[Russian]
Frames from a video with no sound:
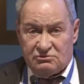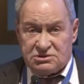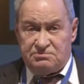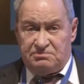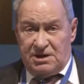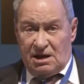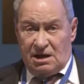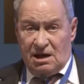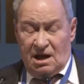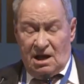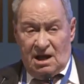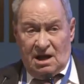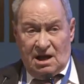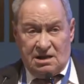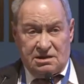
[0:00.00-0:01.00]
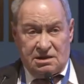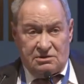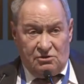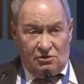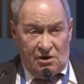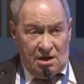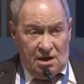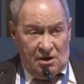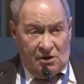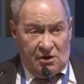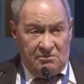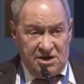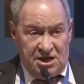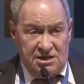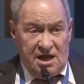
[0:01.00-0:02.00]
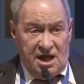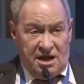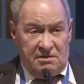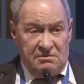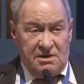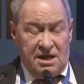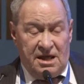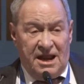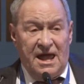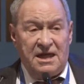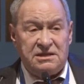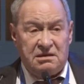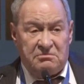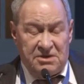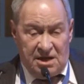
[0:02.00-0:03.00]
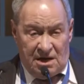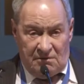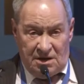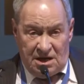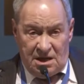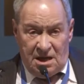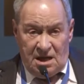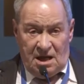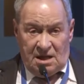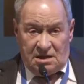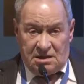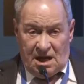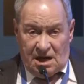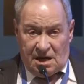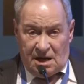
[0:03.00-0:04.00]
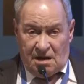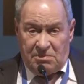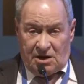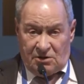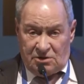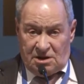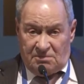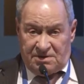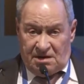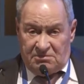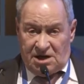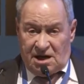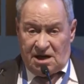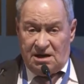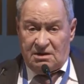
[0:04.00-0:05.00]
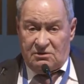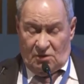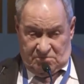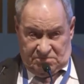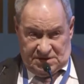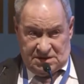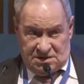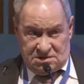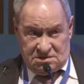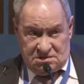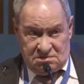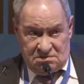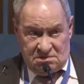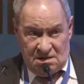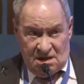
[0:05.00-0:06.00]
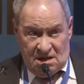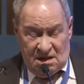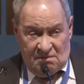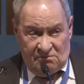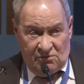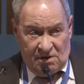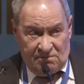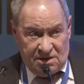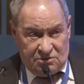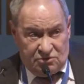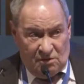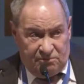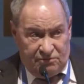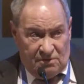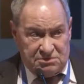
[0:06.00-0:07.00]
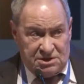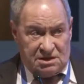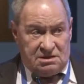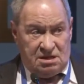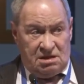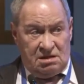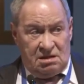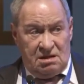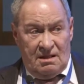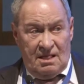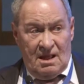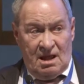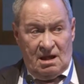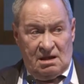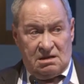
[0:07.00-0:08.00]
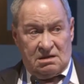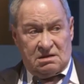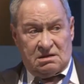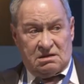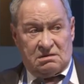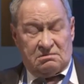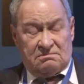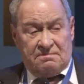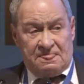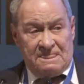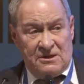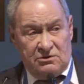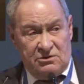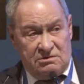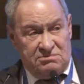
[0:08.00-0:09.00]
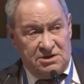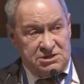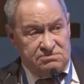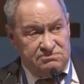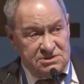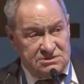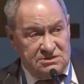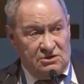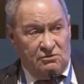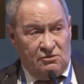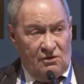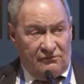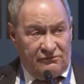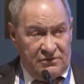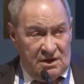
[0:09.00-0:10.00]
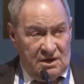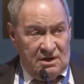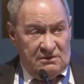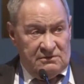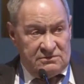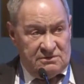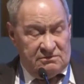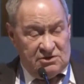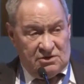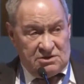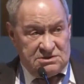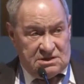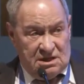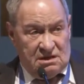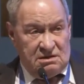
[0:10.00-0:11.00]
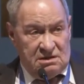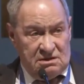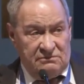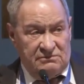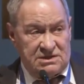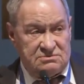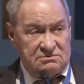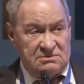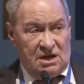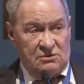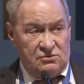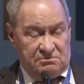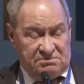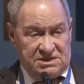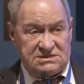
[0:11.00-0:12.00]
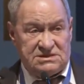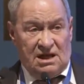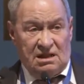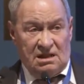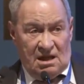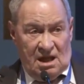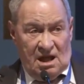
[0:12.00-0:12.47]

успех – это то, что мы не реанимировали наш оборонно-промышленный комплекс. Может быть, кто помнит, э, Юрий Дмитриевич Масляков в 1998 году писал